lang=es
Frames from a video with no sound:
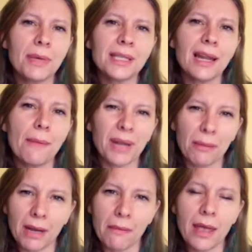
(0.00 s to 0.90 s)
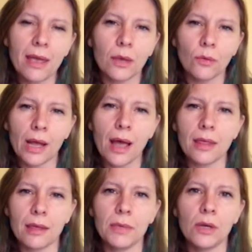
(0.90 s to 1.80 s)
Va a ser la primera vez que un
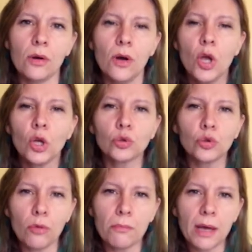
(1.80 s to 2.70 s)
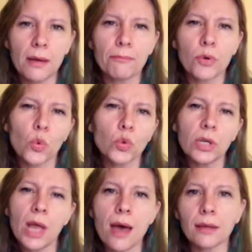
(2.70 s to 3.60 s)
académico toma
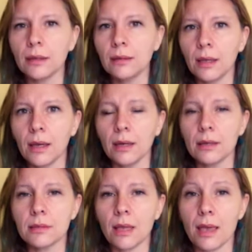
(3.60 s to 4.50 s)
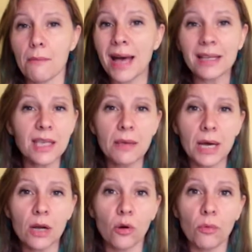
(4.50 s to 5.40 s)
producciones artísticas eh,
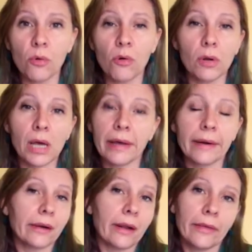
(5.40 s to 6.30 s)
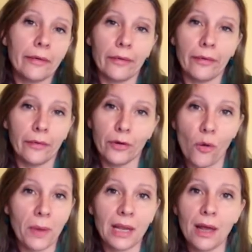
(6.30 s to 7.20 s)
masivas como las
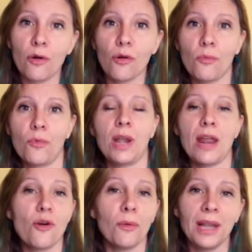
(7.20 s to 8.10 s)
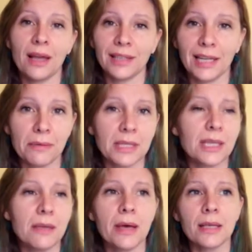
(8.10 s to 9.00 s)
radionovelas o como las novelas
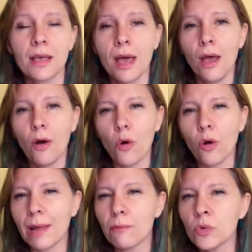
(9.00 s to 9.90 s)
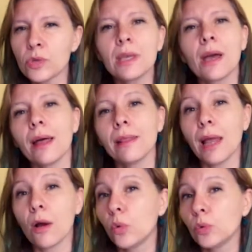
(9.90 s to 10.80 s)
televisivas o la música de
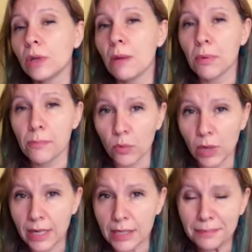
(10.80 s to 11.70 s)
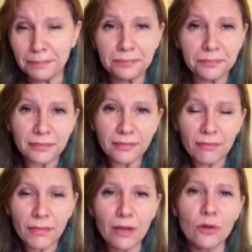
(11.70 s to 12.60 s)
las culturas populares.
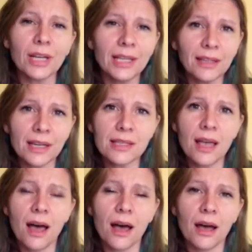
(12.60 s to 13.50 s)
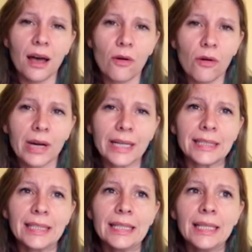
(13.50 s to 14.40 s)
Lo que le interesa a
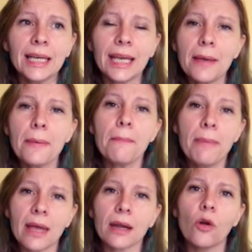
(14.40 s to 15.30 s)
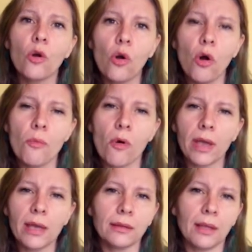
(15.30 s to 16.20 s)
Hogarth es ver
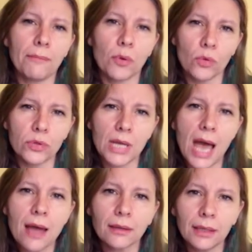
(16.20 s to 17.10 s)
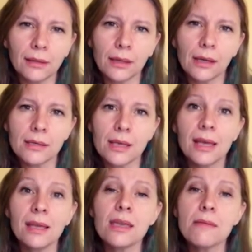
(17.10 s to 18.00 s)
cómo estas producciones artísticas
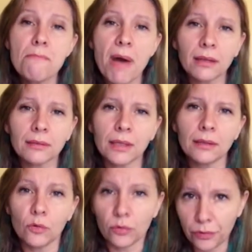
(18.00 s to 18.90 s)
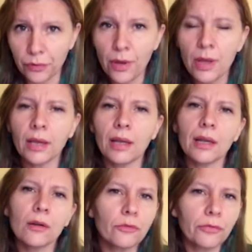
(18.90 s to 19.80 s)
impactan o no en
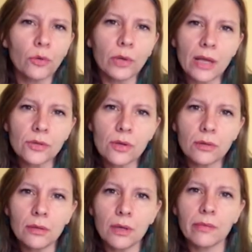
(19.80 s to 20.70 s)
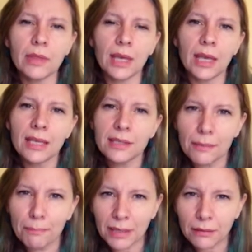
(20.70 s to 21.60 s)
la configuración de
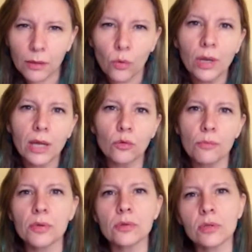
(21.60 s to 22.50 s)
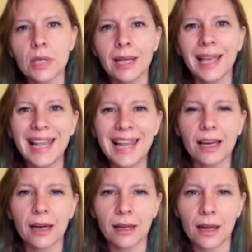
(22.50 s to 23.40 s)
ese particular grupo social que es
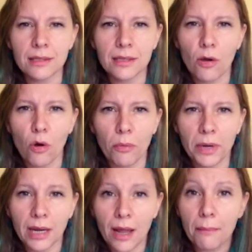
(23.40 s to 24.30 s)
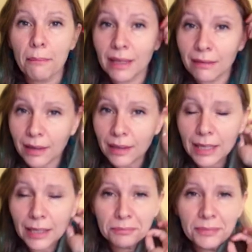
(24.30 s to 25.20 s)
la clase obrera británica.